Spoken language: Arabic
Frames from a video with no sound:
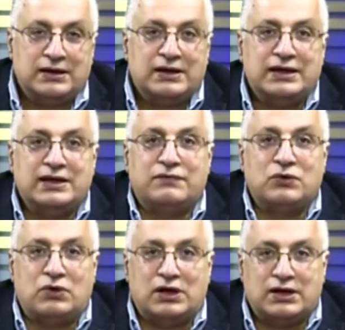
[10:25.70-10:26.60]
هي في
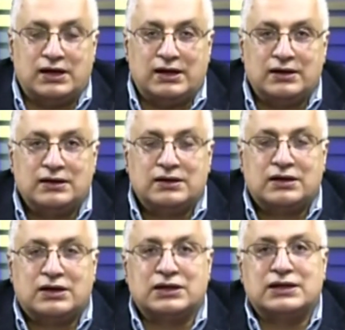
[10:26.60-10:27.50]
الواقع
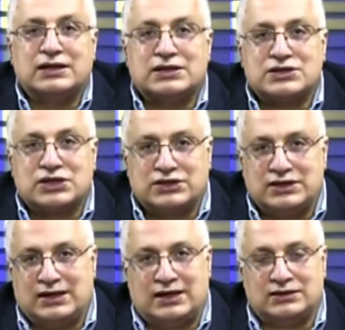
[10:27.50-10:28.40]
قد لا
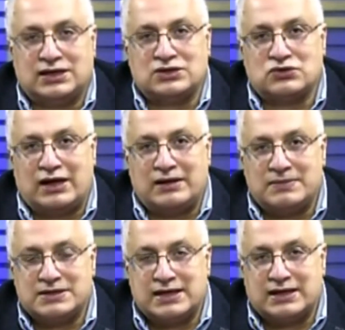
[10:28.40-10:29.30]
تستطيع ان تحصل على
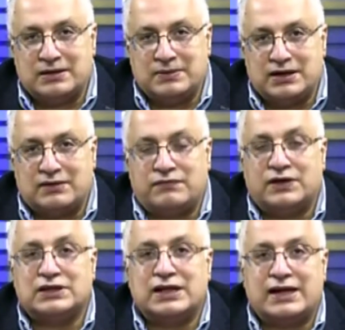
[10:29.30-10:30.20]
مزايا كبيره
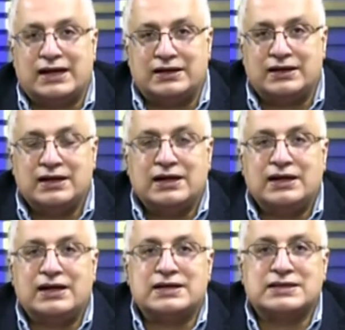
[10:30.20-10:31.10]
فضلا عن
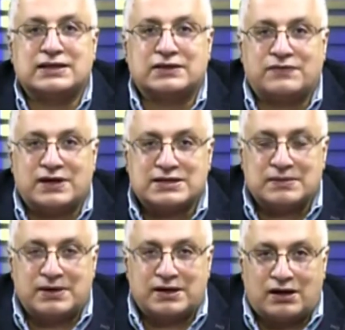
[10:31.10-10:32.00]
انها ستدفع
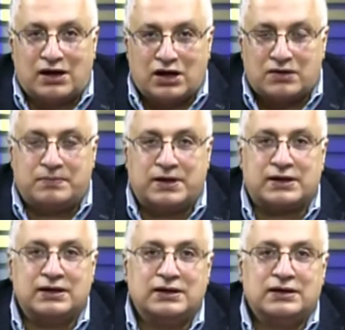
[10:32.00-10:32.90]
ثمنا
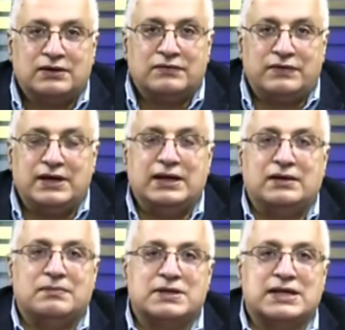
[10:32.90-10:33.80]
اكبر في
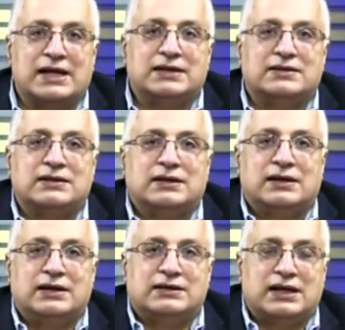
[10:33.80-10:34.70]
مساله
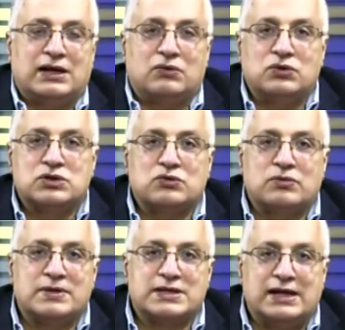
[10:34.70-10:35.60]
التلوث
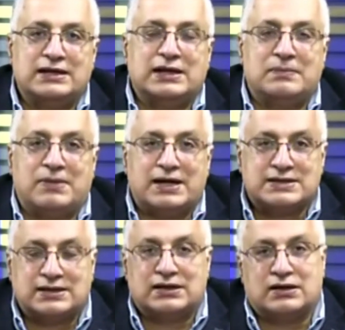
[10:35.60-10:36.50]
ومساله
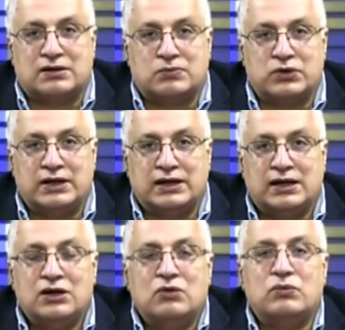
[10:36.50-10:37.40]
الانبعاثات الكربونيه
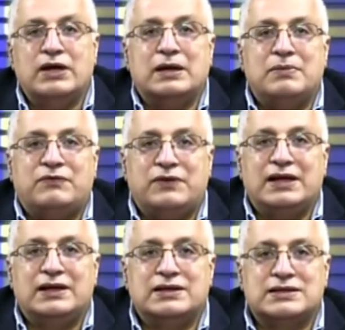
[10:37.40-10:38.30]
وهي
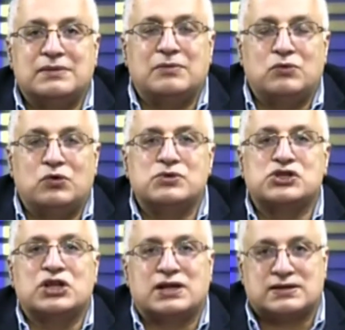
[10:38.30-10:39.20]
بالفعل زي ما بيقولوا
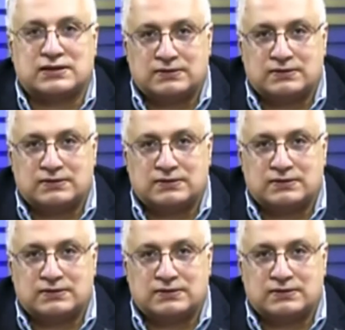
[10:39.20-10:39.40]
مش ناقصه